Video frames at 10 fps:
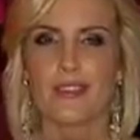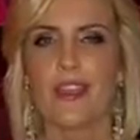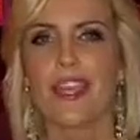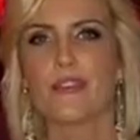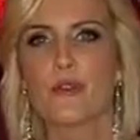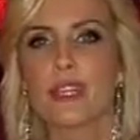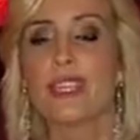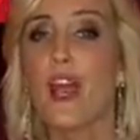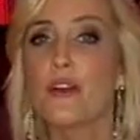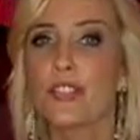Gefeiert wurde
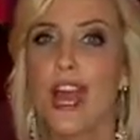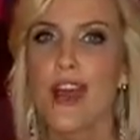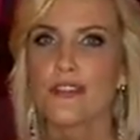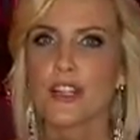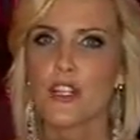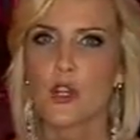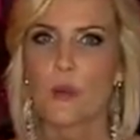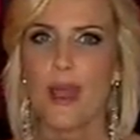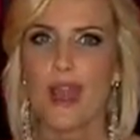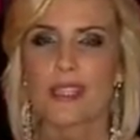hier auf der
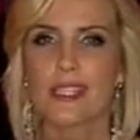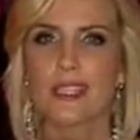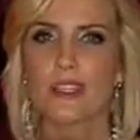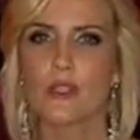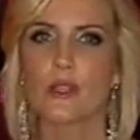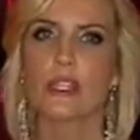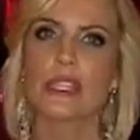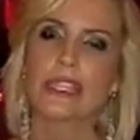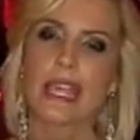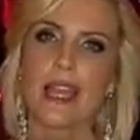Aftershow-Party
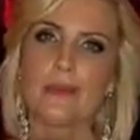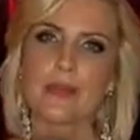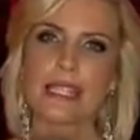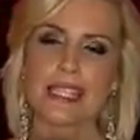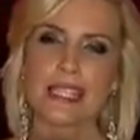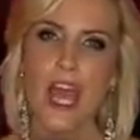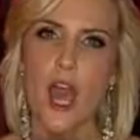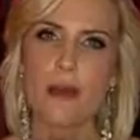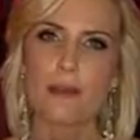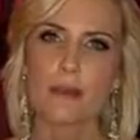natürlich ein bisschen,
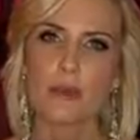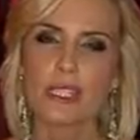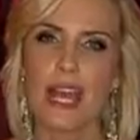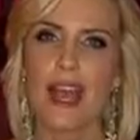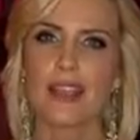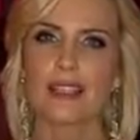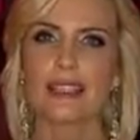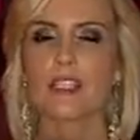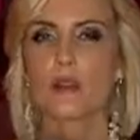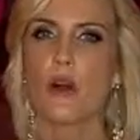aber man muss
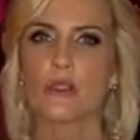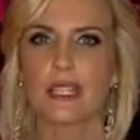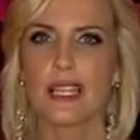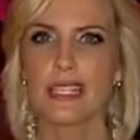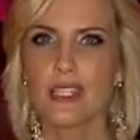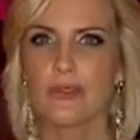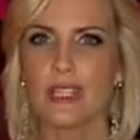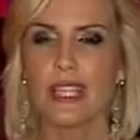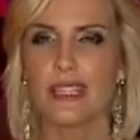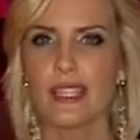sagen, nicht so ausgelassen
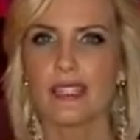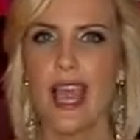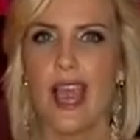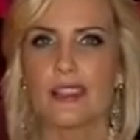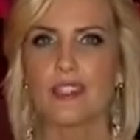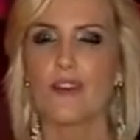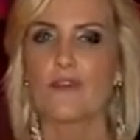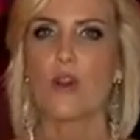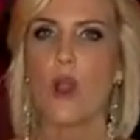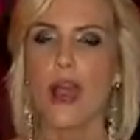wie in den Jahren
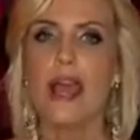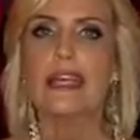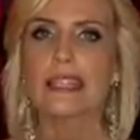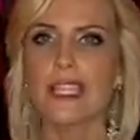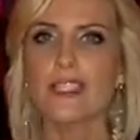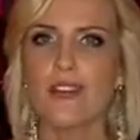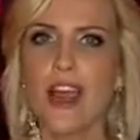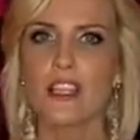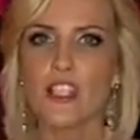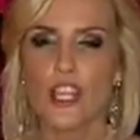davor, denn die
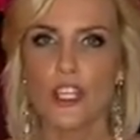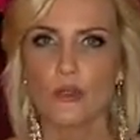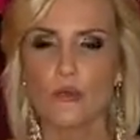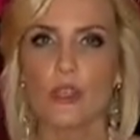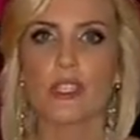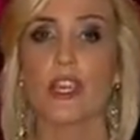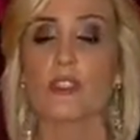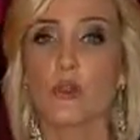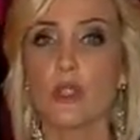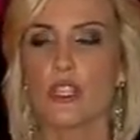Veranstaltung wurde
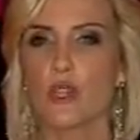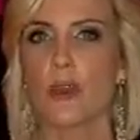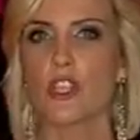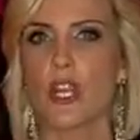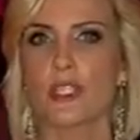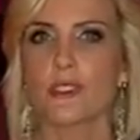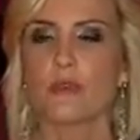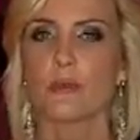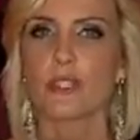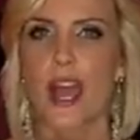natürlich überschattet
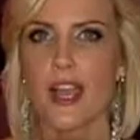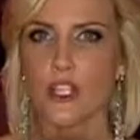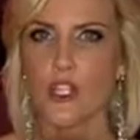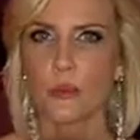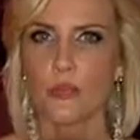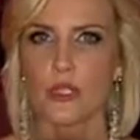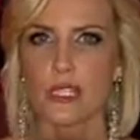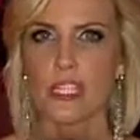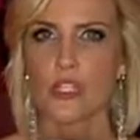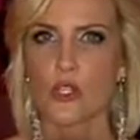vom tragischen und
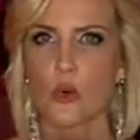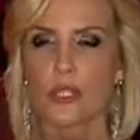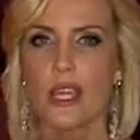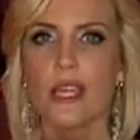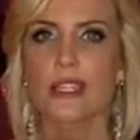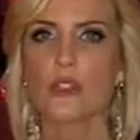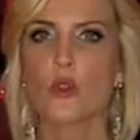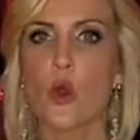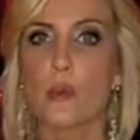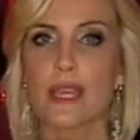plötzlichen Tod des
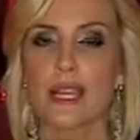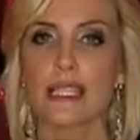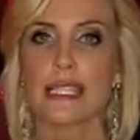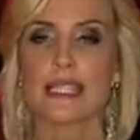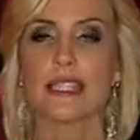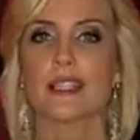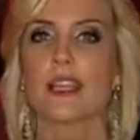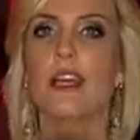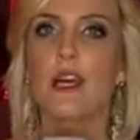Komikers Dirk